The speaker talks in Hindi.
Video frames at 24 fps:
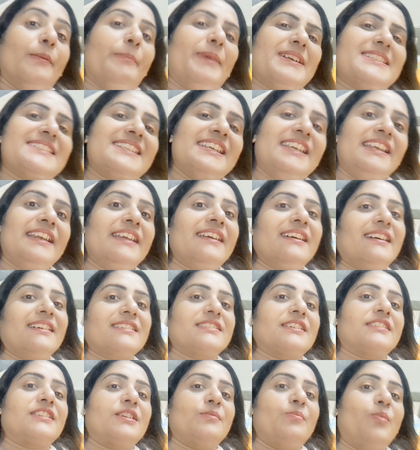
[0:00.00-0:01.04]
पसीने आ
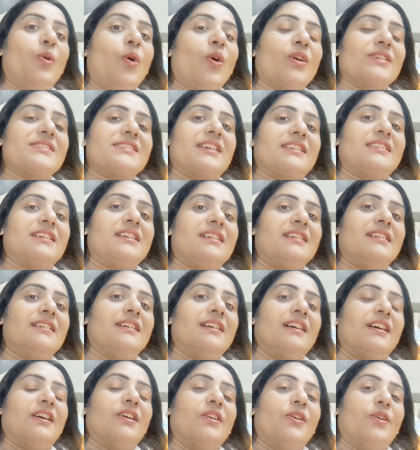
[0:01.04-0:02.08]
जाते हैं बहुत ज़्यादा
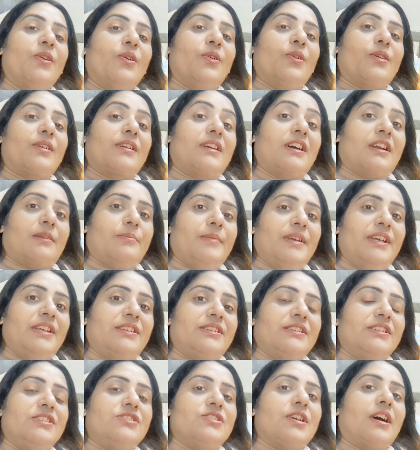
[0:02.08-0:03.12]
और गर्मी
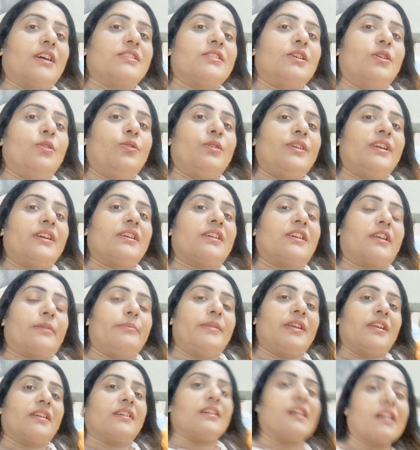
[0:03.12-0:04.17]
इतनी ज़्यादा हो रही है
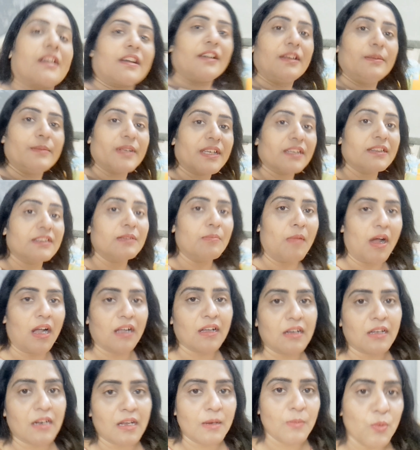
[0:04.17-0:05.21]
गर्मी के कारण ही मेरा दिमाग
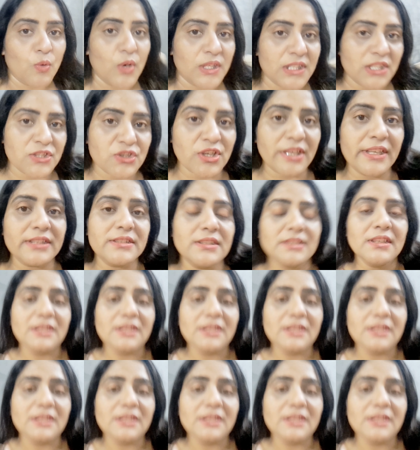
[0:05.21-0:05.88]
ख़राब हुआ था शायद